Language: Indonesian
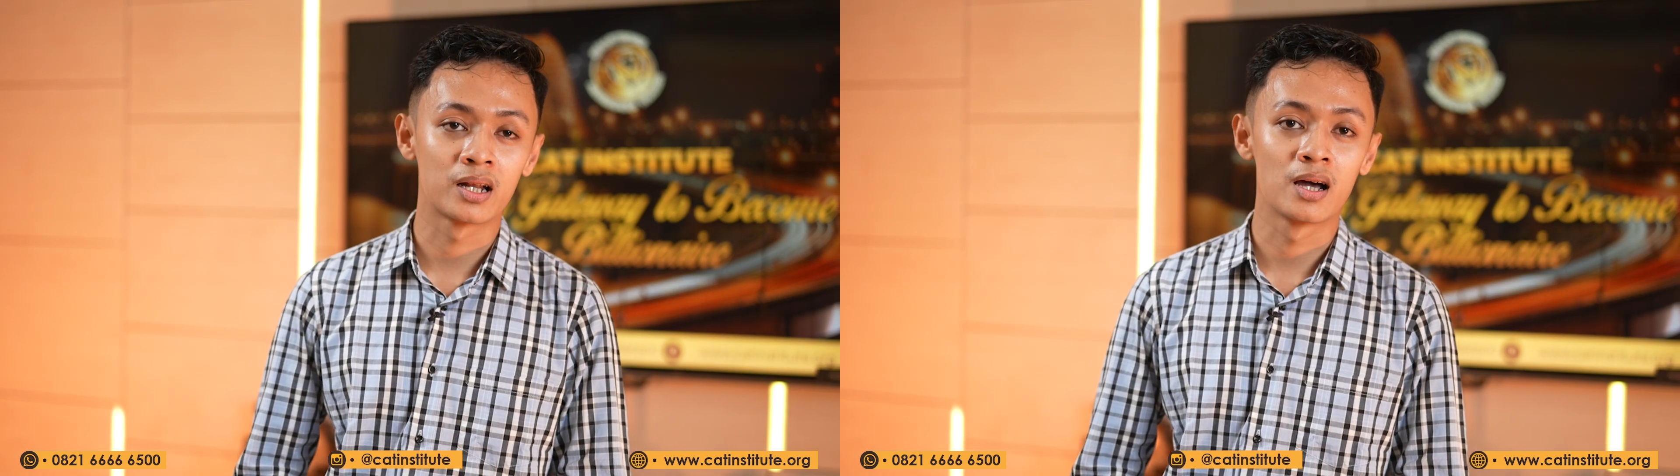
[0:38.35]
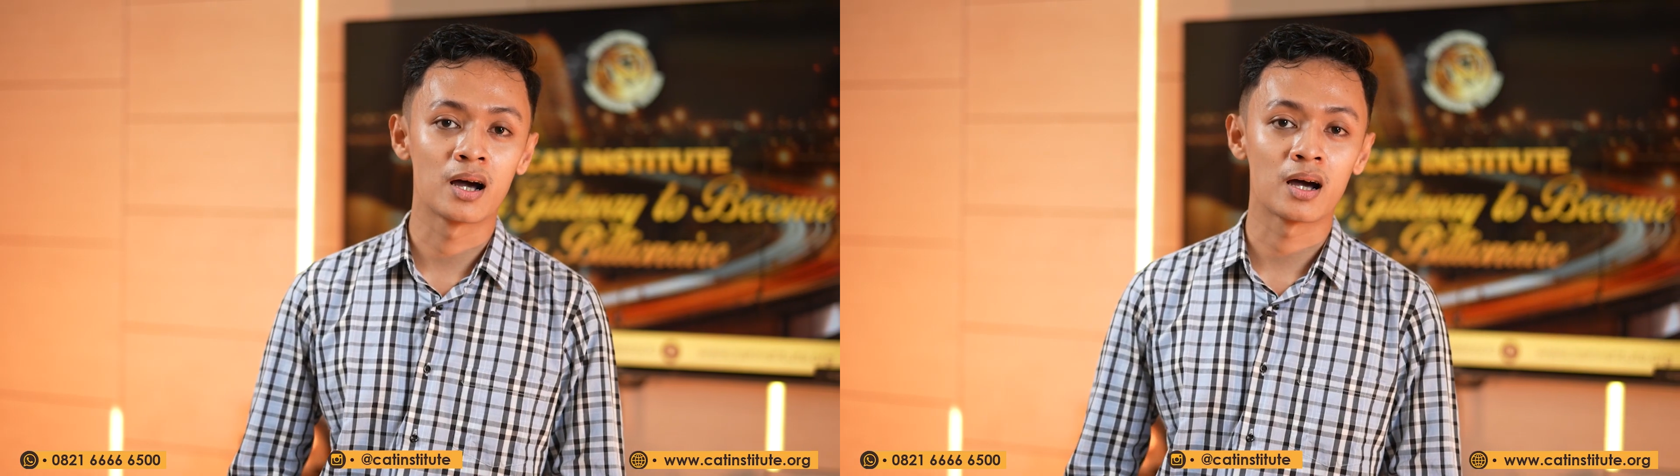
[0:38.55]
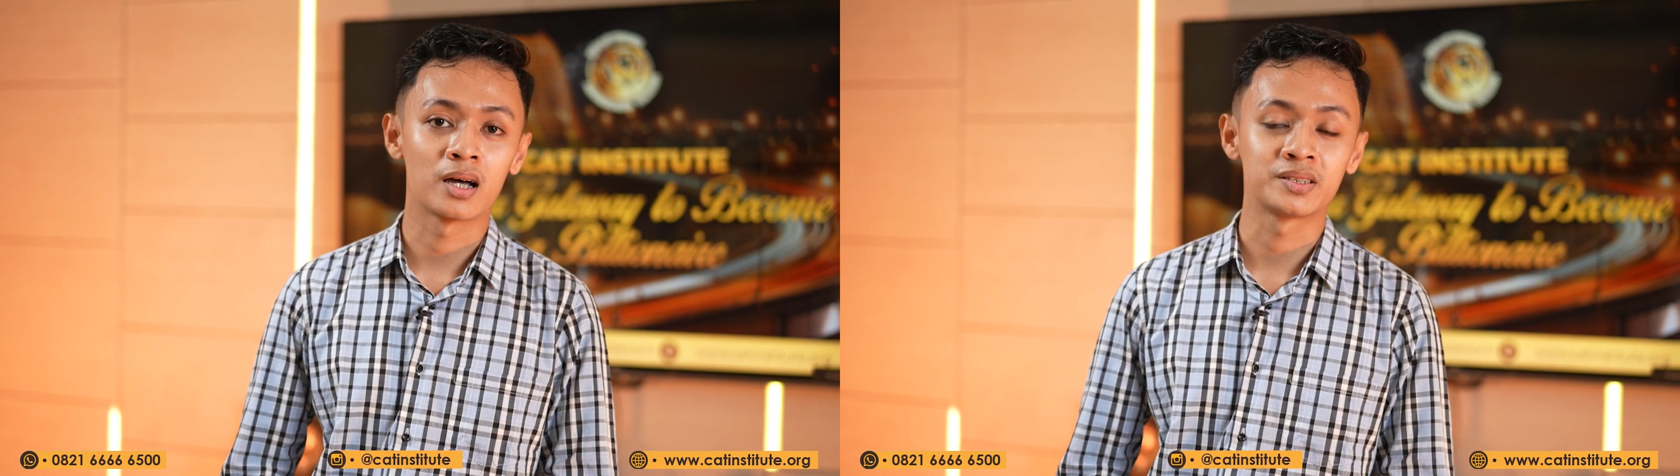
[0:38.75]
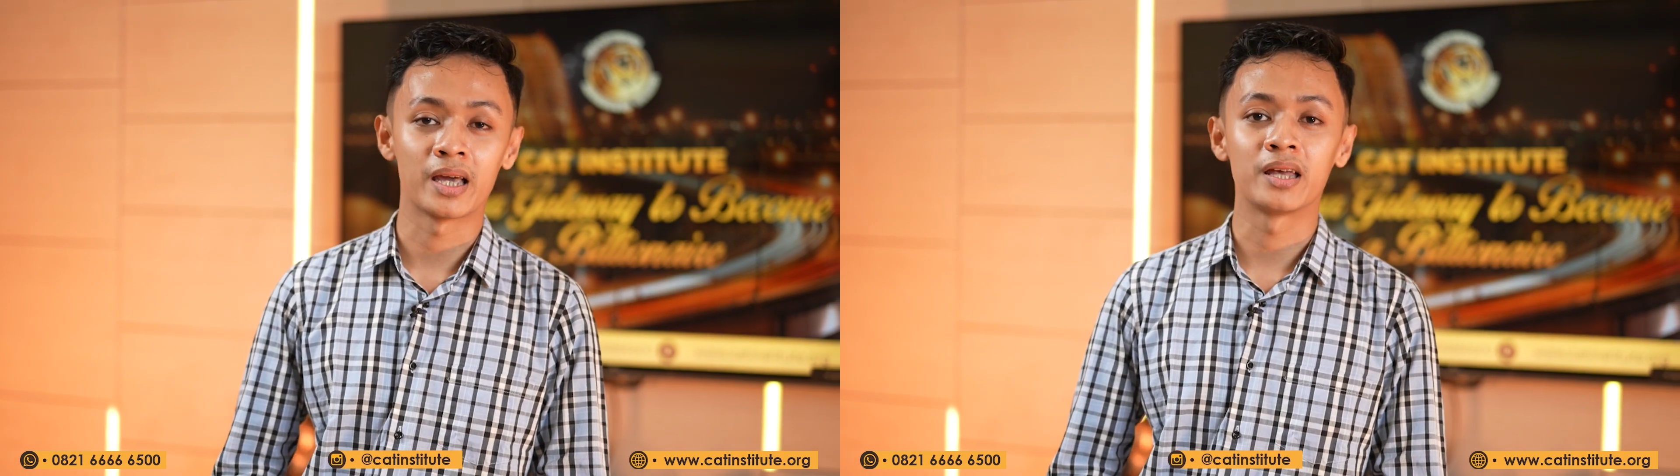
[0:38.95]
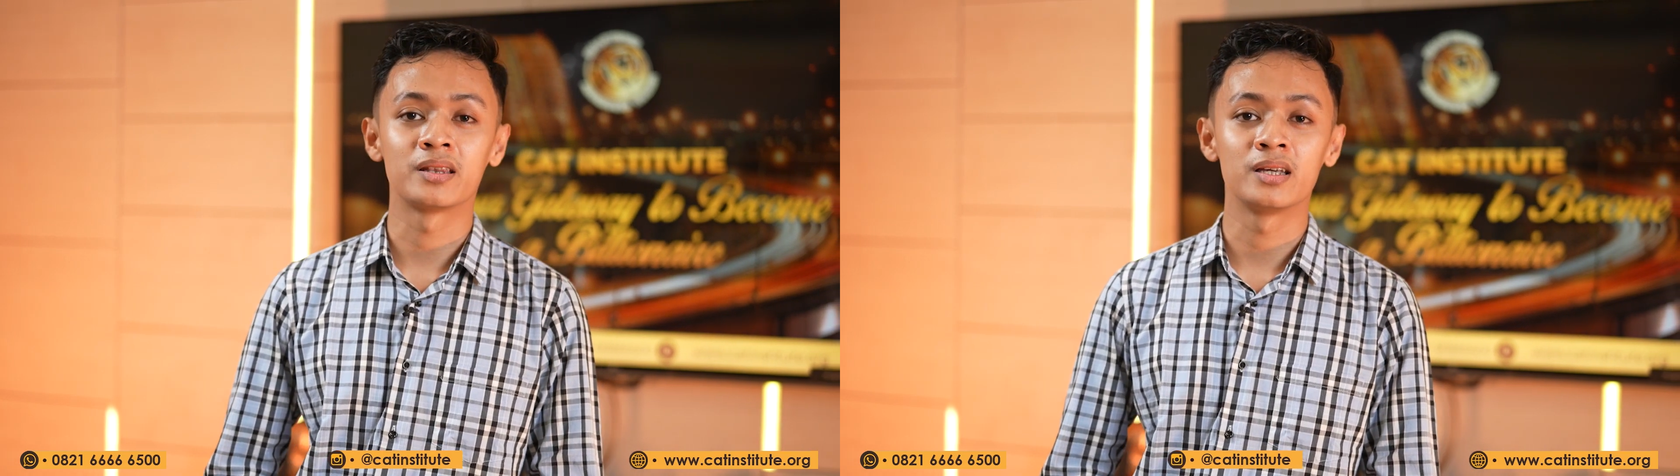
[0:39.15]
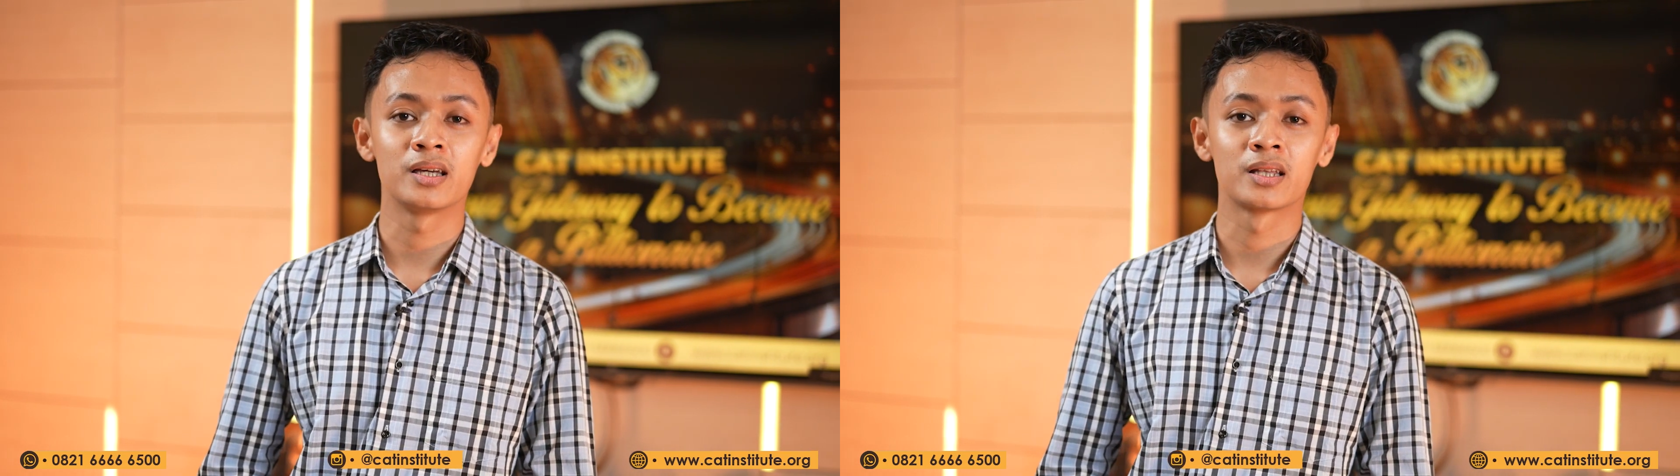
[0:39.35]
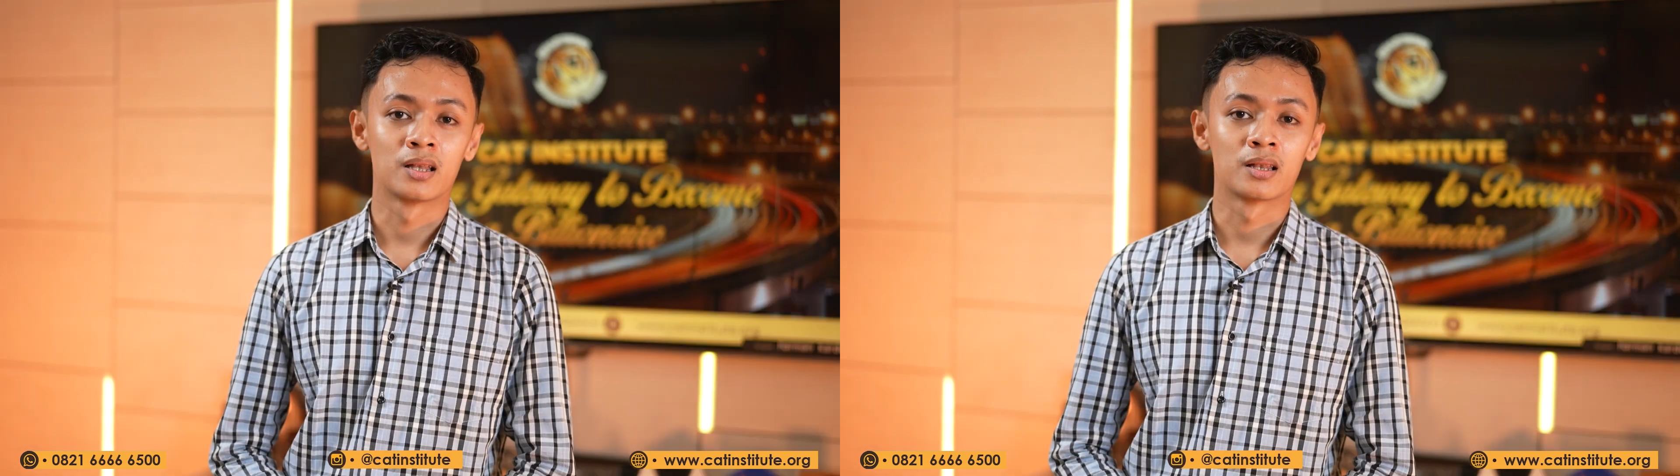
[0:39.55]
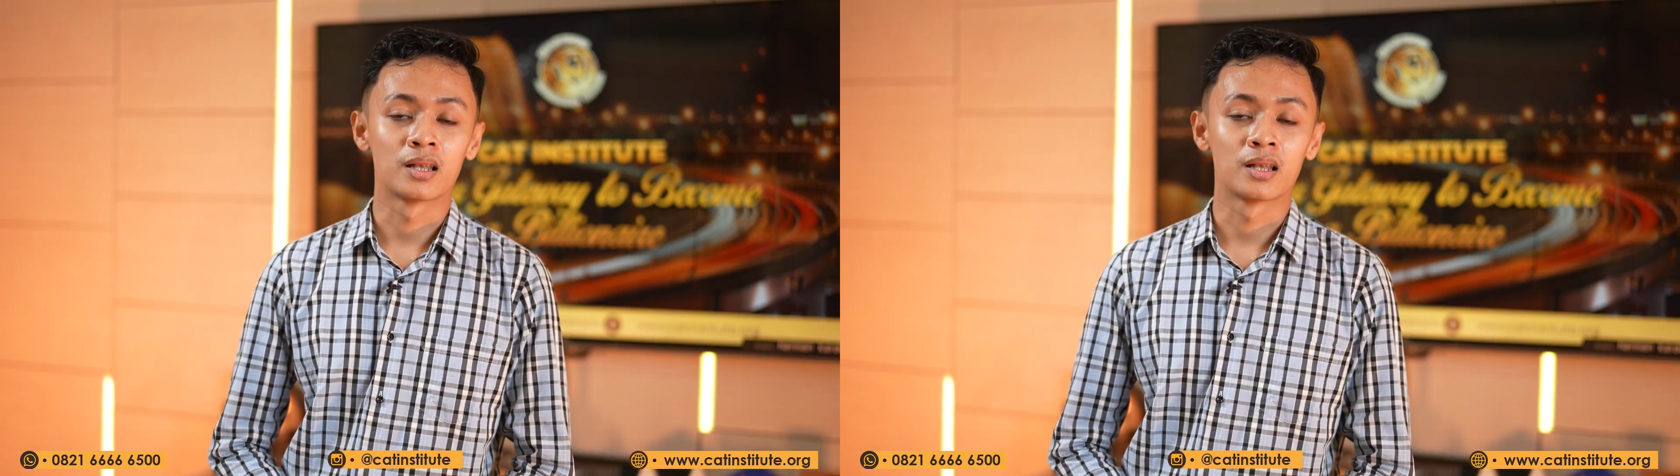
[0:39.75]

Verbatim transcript: ada CIT.